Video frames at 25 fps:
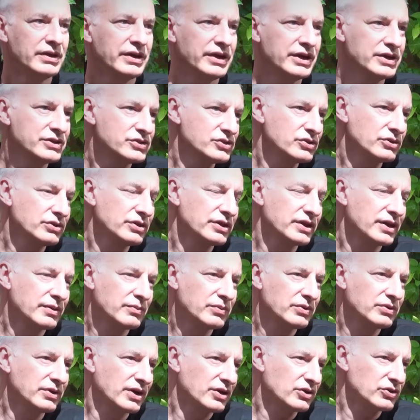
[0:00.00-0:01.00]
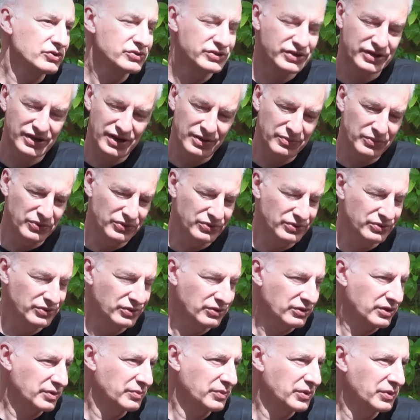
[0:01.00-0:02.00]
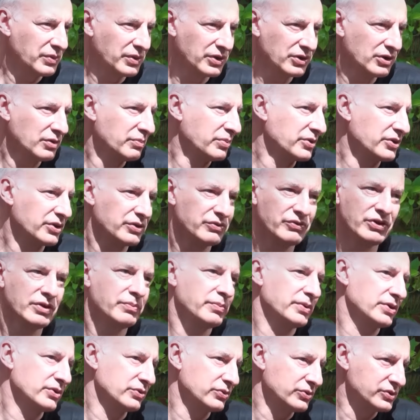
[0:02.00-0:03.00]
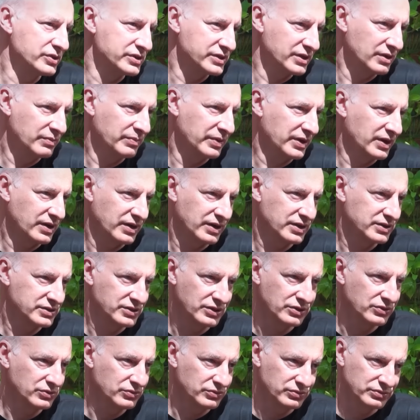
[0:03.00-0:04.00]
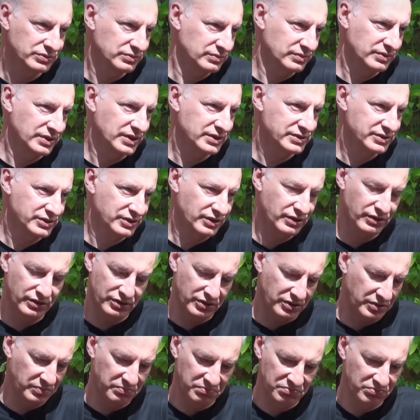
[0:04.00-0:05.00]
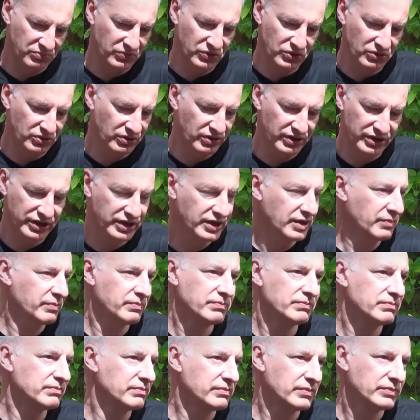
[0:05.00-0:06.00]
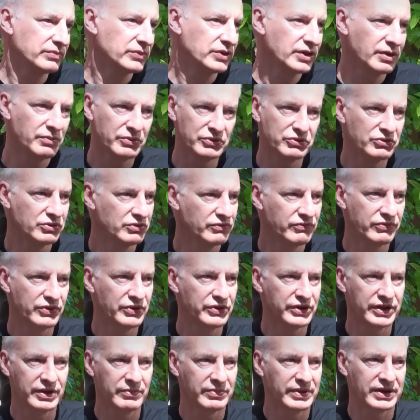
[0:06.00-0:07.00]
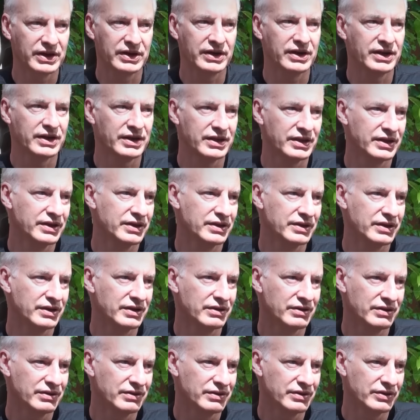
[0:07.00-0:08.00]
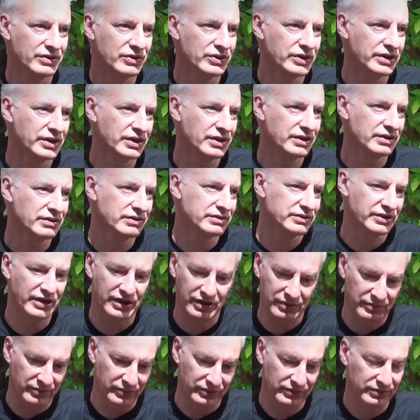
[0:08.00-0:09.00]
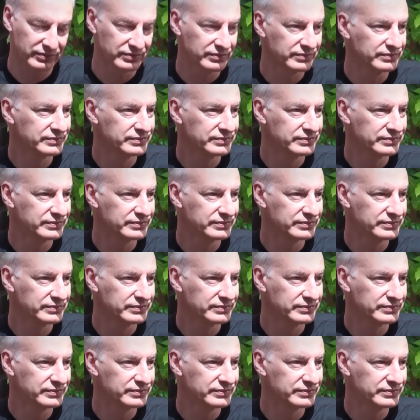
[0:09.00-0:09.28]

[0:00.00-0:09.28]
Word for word: Eso, digamos, aconsejamos no removerlo porque no es perjudicial para la salud. Así que no haría, digamos, no influiría para nada en el, en el termo.